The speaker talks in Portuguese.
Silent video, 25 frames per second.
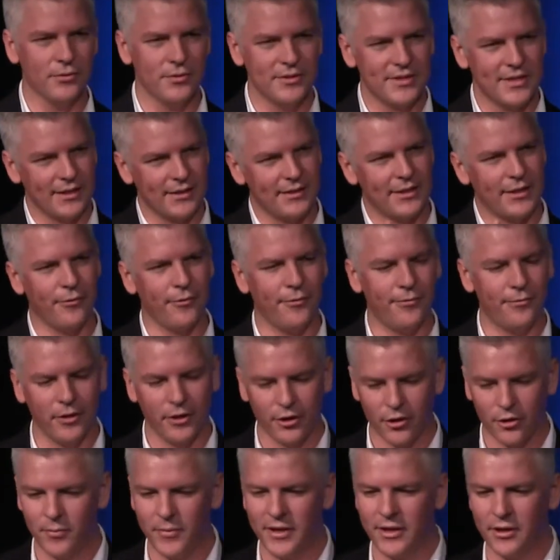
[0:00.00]
o Seth estava a
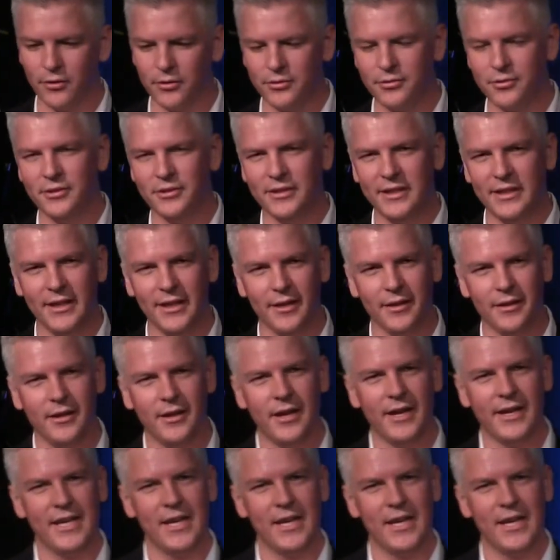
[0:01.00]
falar comigo outro dia